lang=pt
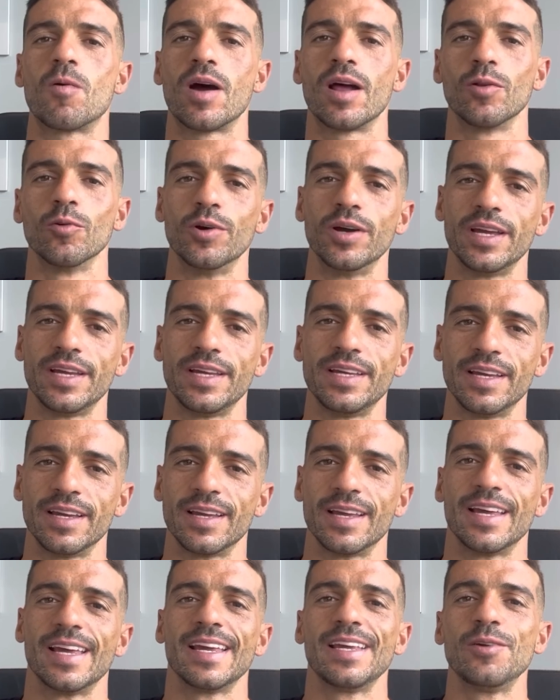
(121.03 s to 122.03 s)
alô aí
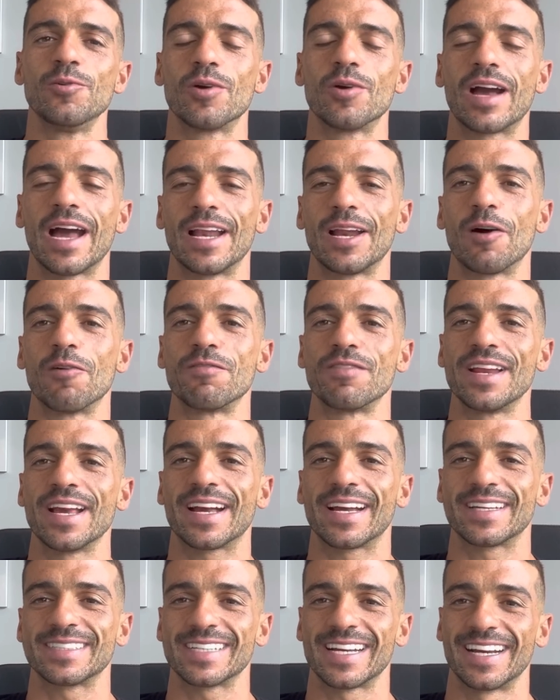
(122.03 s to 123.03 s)
e o canal Vini
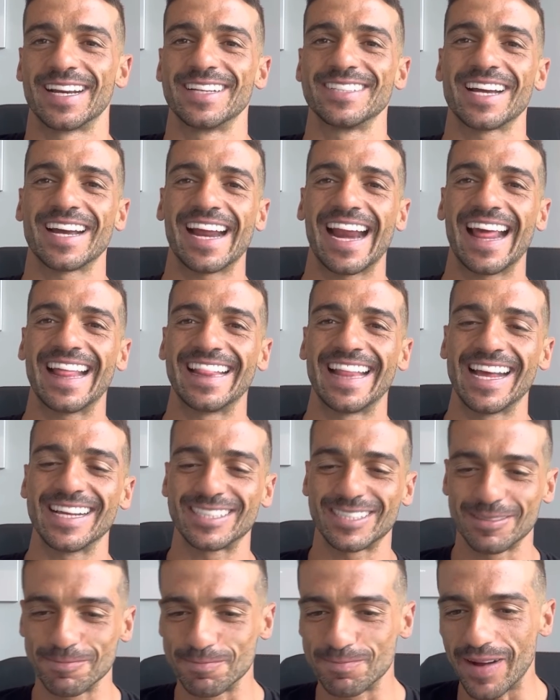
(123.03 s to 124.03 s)
Casagrande
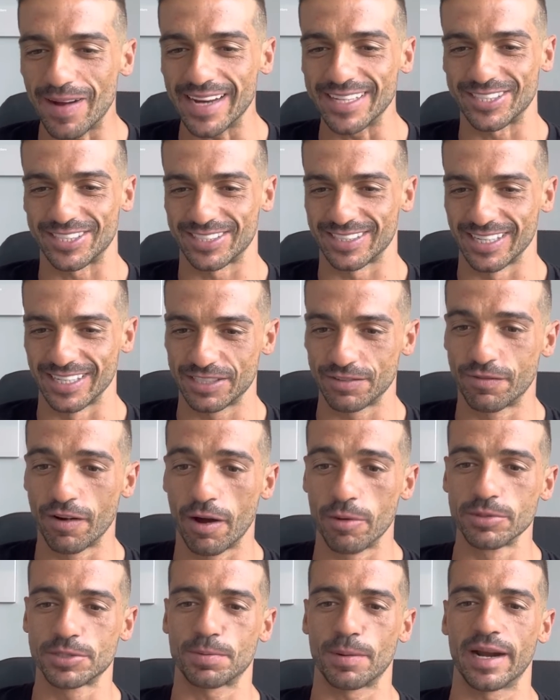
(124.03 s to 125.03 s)
agradece bastante.
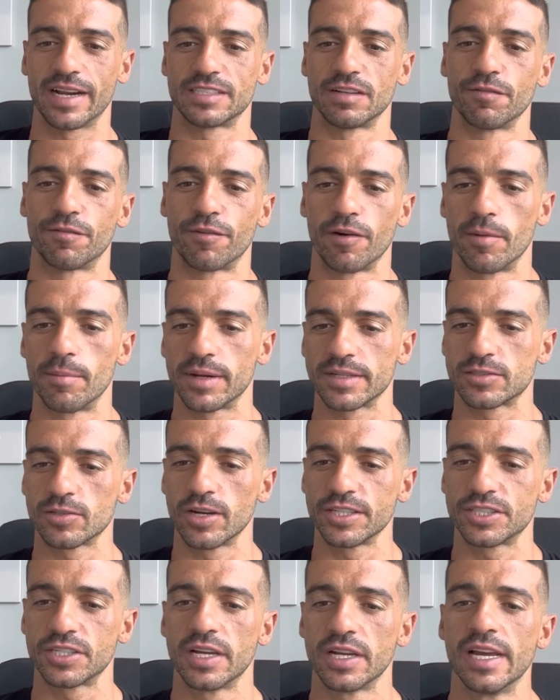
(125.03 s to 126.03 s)
Vamos para as
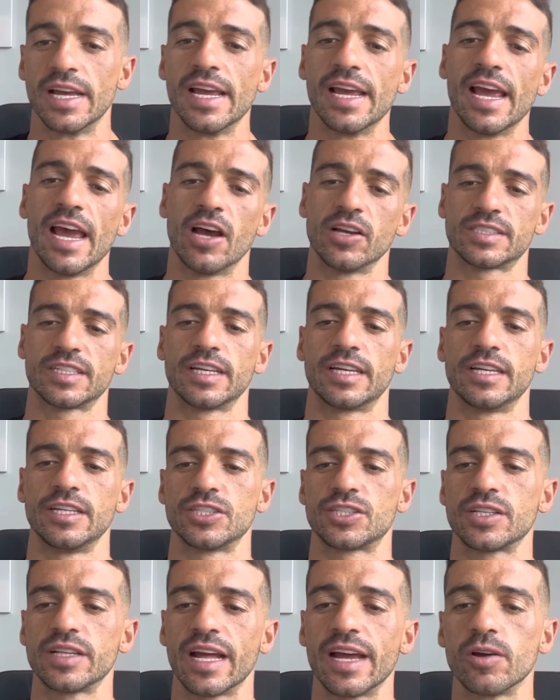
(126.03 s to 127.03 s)
informações. É o
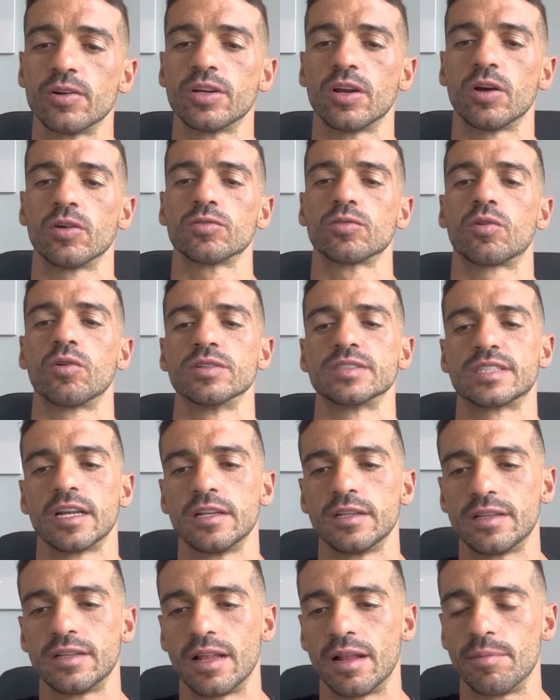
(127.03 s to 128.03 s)
seguinte, na reunião do
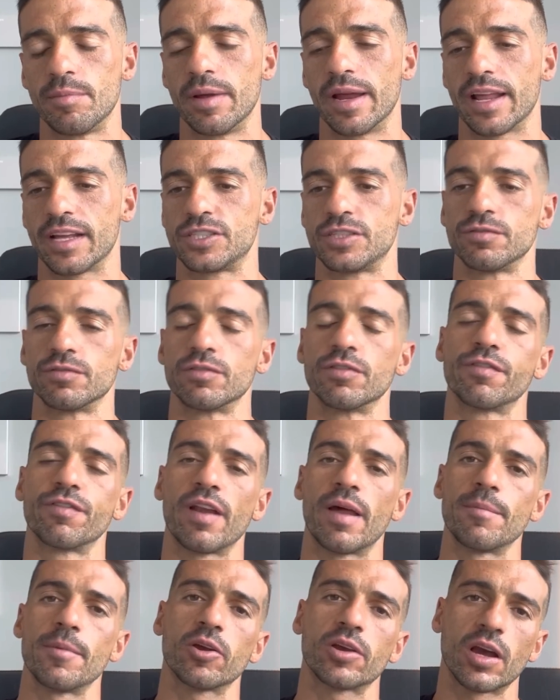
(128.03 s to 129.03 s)
Conselho Deliberativo do
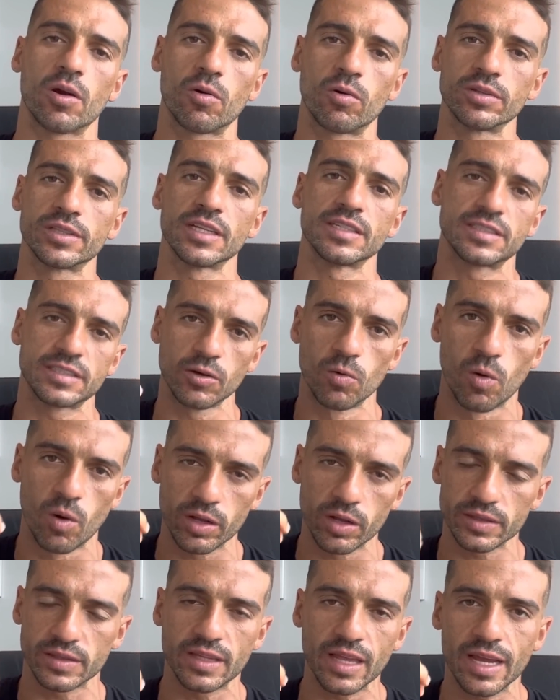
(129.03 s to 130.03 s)
Flamengo que aconteceu
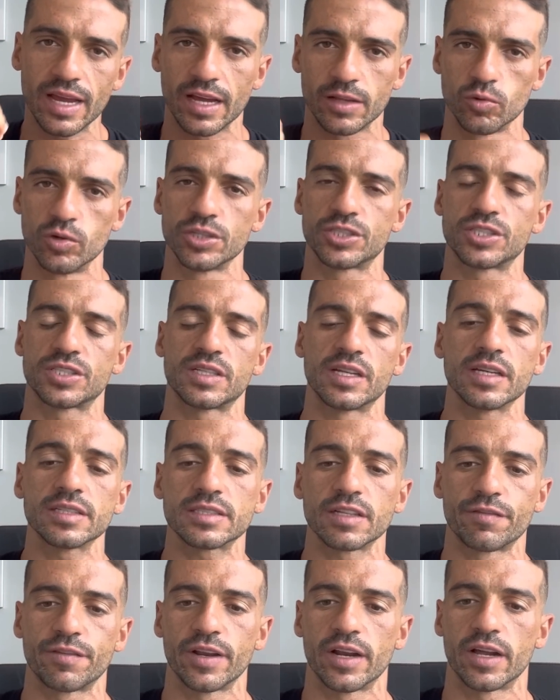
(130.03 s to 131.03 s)
ontem à noite,
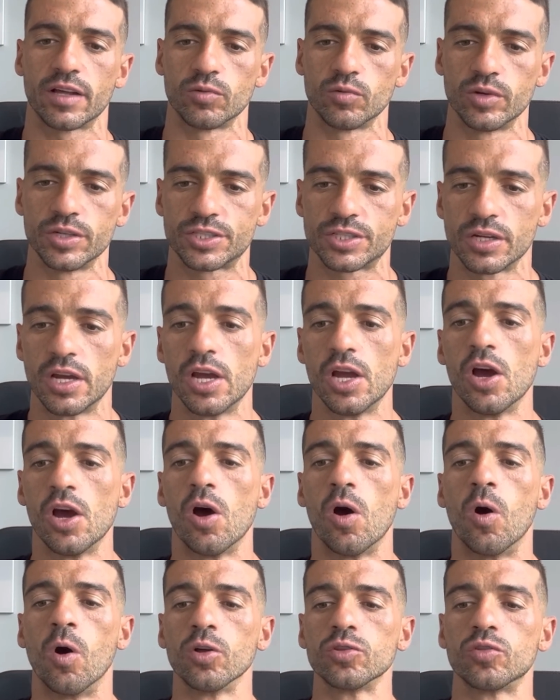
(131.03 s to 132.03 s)
terça-feira à noite,
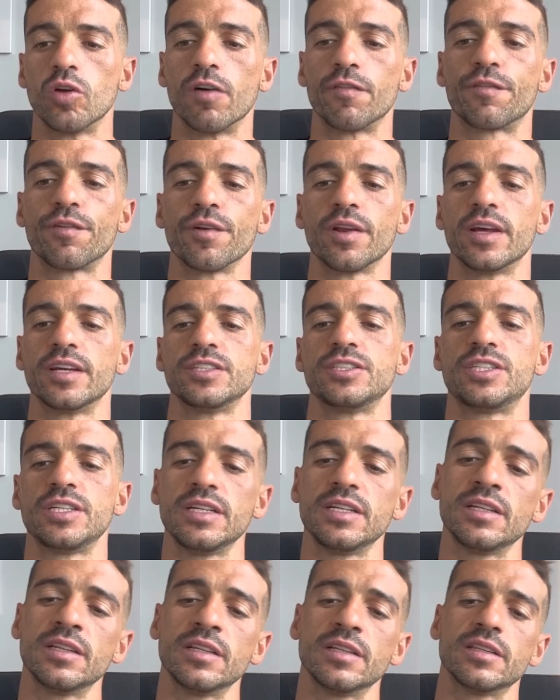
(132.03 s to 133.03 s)
Rodolfo
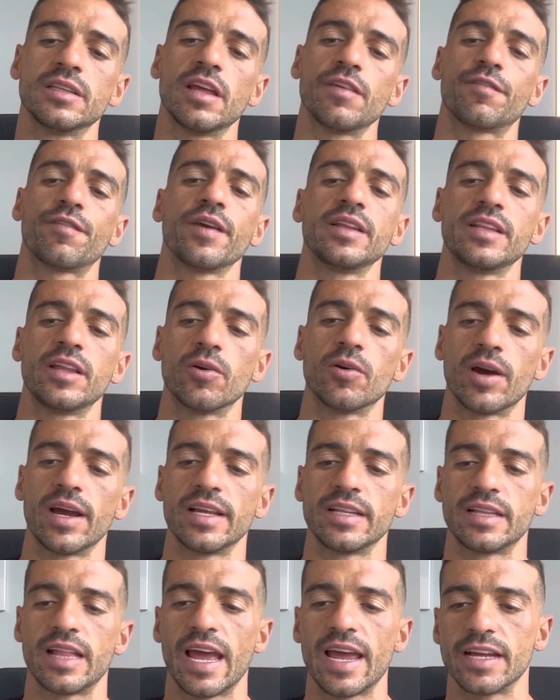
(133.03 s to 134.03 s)
Landim defendeu a
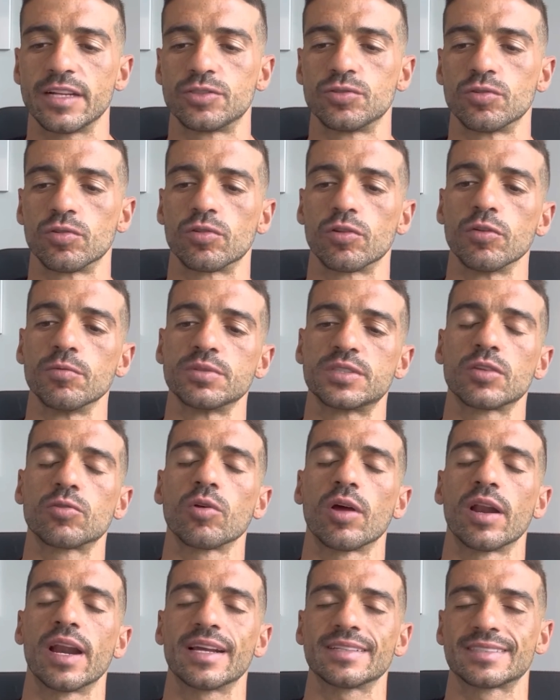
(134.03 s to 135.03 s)
ideia de o clube se
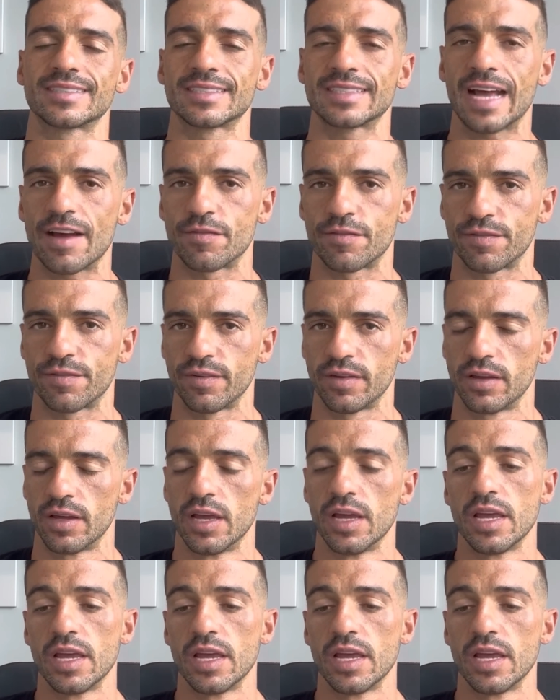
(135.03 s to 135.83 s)
tornar SAF.